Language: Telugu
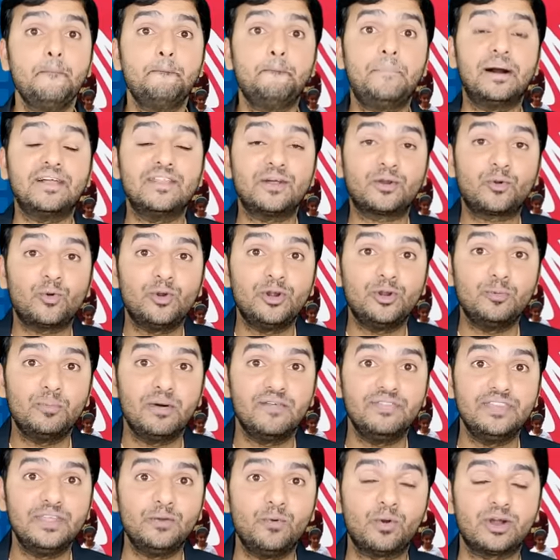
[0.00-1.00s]
పదకొండు
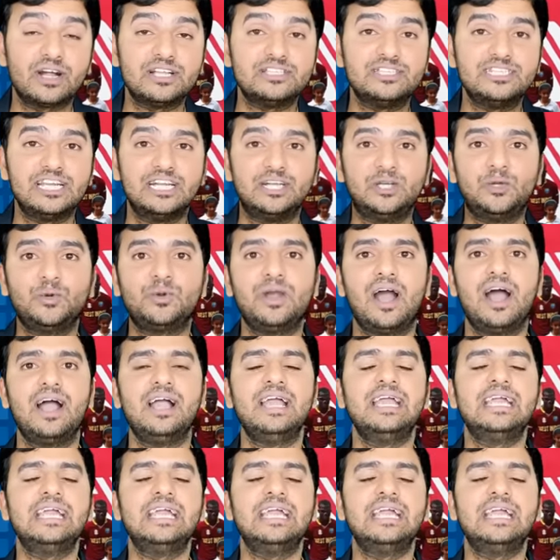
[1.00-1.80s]
మంది ఒక జట్టుగా